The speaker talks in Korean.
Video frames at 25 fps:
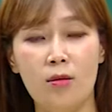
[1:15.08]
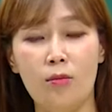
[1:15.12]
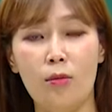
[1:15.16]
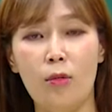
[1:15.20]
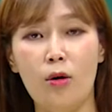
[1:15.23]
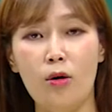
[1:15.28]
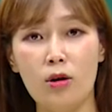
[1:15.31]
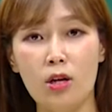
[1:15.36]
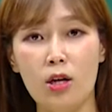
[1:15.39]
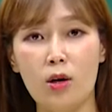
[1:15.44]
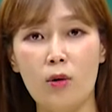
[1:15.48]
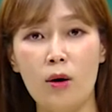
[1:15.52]

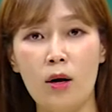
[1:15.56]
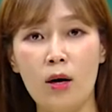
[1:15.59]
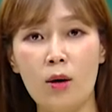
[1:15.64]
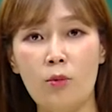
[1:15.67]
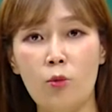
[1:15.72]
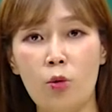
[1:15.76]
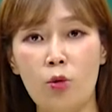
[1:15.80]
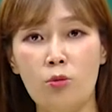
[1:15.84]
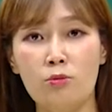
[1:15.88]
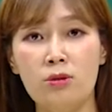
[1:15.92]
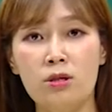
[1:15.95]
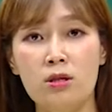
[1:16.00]
머리와
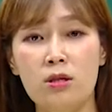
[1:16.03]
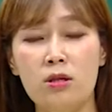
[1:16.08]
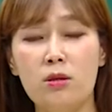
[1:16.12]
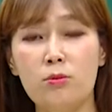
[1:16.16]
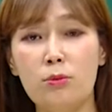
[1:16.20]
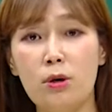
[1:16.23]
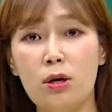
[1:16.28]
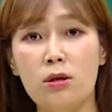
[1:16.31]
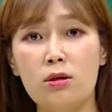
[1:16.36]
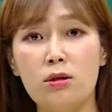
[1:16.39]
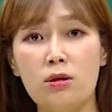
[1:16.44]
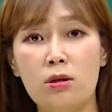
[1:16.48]
몸을
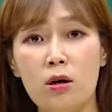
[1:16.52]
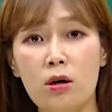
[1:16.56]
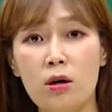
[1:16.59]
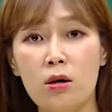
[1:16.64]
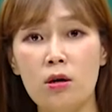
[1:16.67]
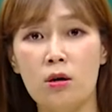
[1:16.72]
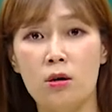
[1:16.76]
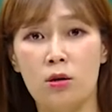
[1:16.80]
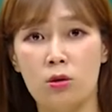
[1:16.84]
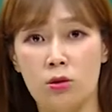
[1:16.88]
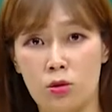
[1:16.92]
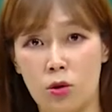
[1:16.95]

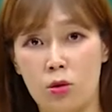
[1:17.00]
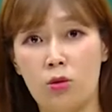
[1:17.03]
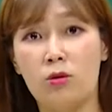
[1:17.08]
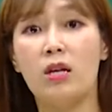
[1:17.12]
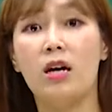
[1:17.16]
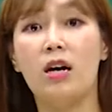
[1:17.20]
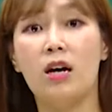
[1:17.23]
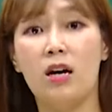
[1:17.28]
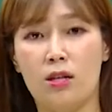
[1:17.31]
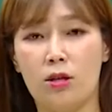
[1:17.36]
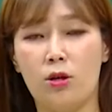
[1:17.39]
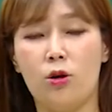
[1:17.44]
쓰면서
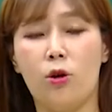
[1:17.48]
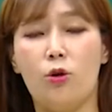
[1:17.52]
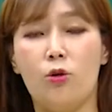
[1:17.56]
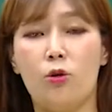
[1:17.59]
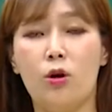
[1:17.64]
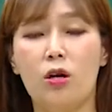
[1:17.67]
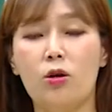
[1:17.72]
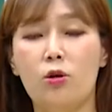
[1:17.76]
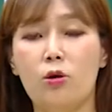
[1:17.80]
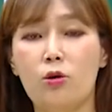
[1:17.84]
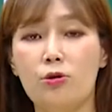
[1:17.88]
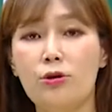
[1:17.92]
정당한
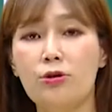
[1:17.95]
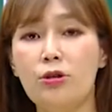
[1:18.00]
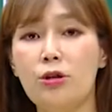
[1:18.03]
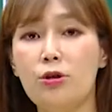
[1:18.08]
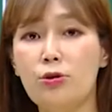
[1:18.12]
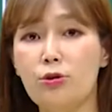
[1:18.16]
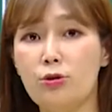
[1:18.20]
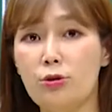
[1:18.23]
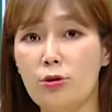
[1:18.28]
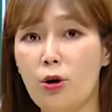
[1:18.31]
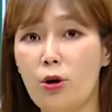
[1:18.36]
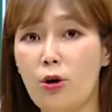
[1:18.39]
결과를
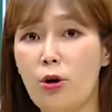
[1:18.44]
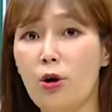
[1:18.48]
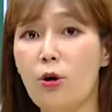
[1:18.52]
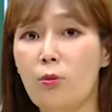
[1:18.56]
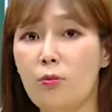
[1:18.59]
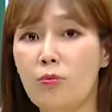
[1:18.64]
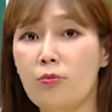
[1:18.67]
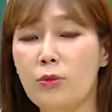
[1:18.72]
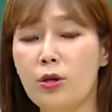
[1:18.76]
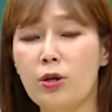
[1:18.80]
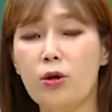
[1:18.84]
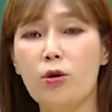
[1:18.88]
얻어냈던 경험
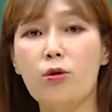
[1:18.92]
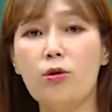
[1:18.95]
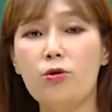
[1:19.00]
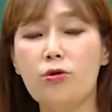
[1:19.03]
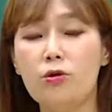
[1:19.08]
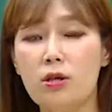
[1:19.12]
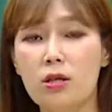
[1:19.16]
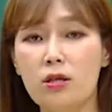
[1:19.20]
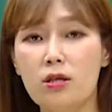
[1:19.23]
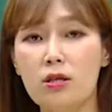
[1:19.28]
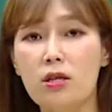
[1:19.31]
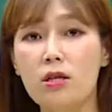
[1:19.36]
이런
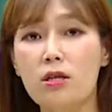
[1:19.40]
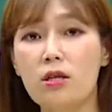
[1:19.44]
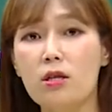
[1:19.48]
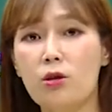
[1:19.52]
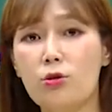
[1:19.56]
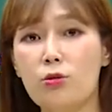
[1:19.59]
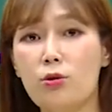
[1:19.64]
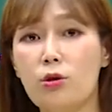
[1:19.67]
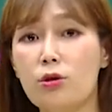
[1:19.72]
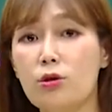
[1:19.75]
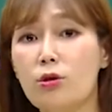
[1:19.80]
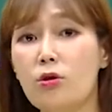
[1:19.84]
것들이
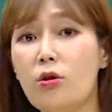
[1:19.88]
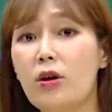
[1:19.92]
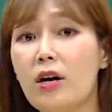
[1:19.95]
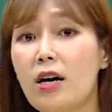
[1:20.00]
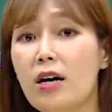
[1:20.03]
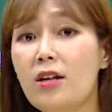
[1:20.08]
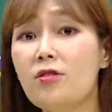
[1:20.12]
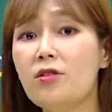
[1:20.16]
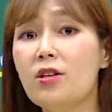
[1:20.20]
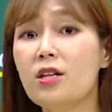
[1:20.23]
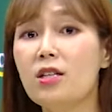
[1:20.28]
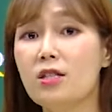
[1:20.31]
세팅이 되셔야
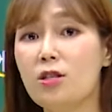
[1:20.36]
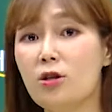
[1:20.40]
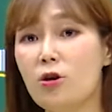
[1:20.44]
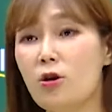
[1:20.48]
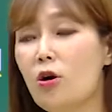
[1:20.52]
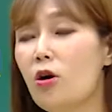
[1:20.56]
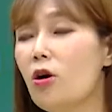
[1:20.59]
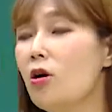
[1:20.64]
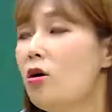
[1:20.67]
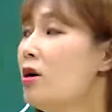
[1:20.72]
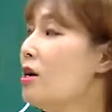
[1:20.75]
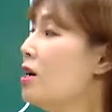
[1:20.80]
한다는
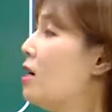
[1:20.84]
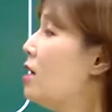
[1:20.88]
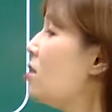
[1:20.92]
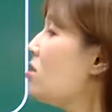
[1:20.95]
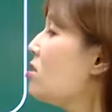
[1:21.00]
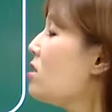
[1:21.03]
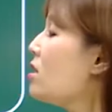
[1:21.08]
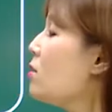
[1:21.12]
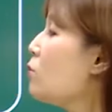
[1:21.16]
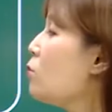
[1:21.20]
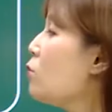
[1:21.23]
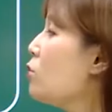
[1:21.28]
거
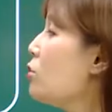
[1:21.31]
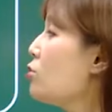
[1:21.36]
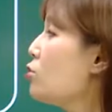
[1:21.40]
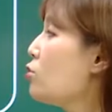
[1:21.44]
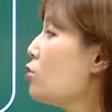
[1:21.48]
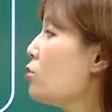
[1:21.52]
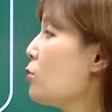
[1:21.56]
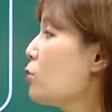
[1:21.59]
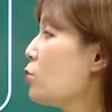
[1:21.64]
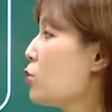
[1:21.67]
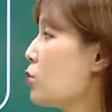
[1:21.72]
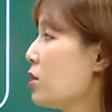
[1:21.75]
참고해
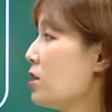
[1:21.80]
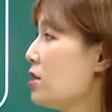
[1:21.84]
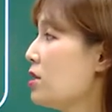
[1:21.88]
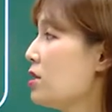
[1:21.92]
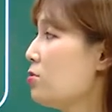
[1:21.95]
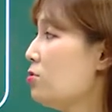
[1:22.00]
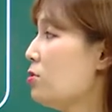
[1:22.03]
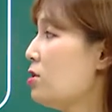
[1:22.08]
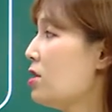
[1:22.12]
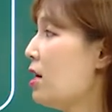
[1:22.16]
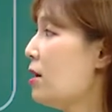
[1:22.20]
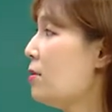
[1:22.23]
주시면
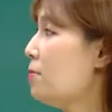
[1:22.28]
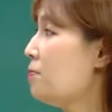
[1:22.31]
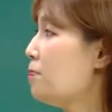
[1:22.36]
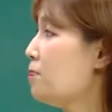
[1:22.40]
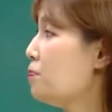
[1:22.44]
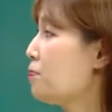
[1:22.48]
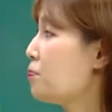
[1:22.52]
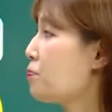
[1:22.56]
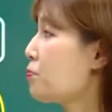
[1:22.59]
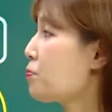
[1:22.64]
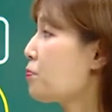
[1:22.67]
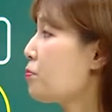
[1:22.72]
좋겠습니다.
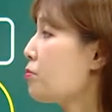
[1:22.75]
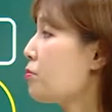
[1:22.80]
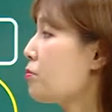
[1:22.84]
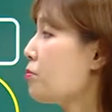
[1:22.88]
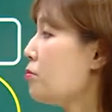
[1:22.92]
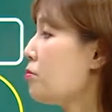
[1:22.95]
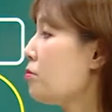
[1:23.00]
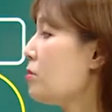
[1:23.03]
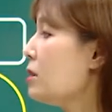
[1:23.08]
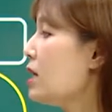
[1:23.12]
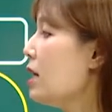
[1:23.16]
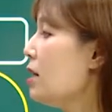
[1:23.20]

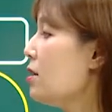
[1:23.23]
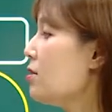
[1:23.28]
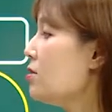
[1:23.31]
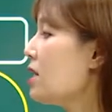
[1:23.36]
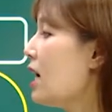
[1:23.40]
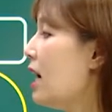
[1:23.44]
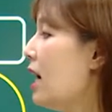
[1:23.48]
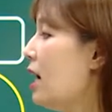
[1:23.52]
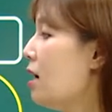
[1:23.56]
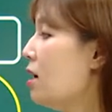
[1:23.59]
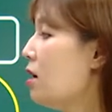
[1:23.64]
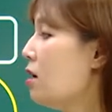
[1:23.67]

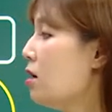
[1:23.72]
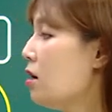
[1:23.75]
자,